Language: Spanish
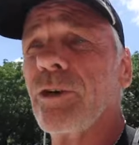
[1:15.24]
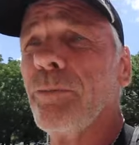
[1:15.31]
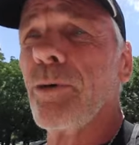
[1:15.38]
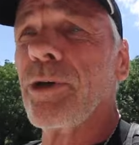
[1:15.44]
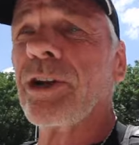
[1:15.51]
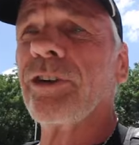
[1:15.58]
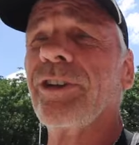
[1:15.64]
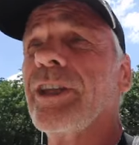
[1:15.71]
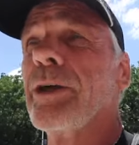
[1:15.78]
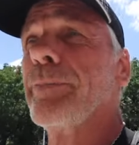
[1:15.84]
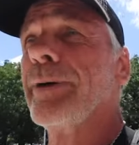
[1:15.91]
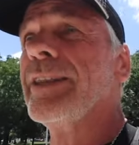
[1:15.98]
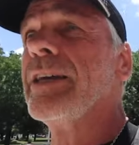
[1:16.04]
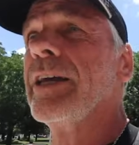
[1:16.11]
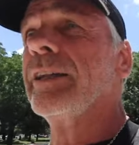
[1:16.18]
son poderes
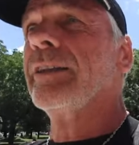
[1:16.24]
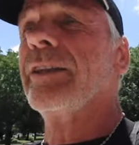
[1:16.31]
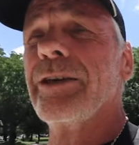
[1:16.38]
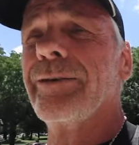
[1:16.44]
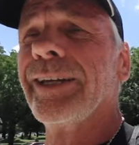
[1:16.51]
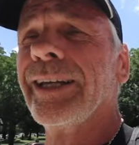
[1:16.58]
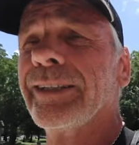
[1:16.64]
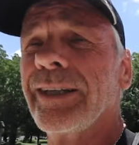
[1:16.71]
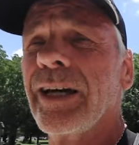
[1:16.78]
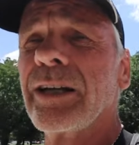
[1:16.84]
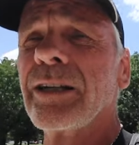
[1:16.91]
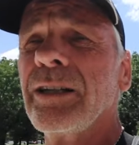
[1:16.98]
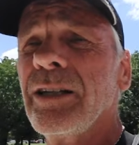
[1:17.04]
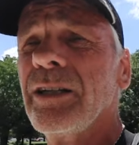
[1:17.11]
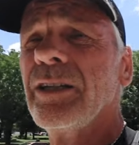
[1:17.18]
independientes, deberían
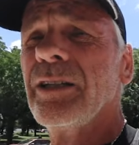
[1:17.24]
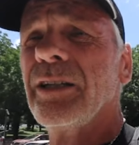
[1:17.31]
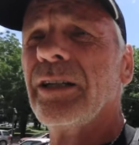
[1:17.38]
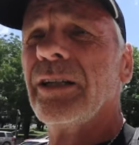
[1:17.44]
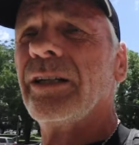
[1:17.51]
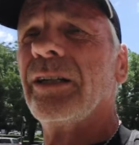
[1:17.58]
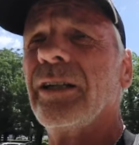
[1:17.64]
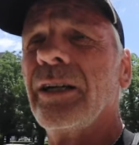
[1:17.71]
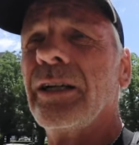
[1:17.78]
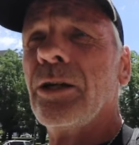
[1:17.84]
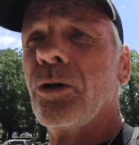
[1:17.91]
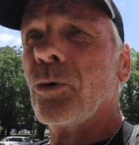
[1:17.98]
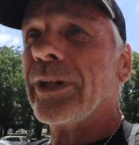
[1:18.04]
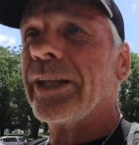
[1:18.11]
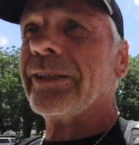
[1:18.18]
estar
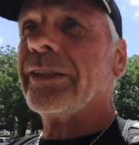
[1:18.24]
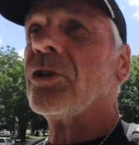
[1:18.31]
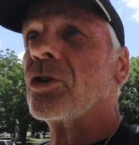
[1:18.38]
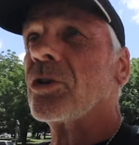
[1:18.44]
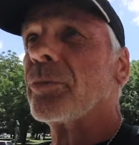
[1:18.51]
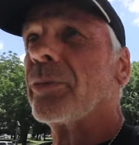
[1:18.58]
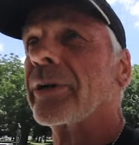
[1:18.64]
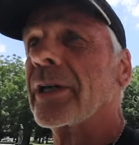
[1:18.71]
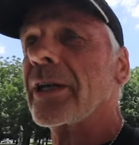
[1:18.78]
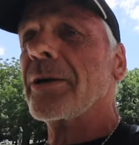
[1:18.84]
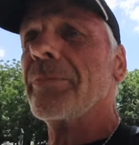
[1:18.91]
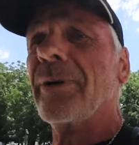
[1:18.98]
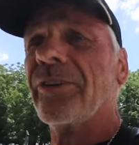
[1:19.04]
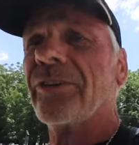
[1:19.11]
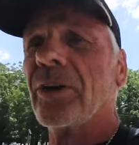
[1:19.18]
en lugar distinto, porque
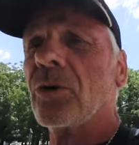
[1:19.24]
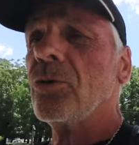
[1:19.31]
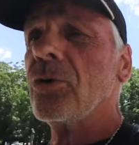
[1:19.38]
¿qué pasa?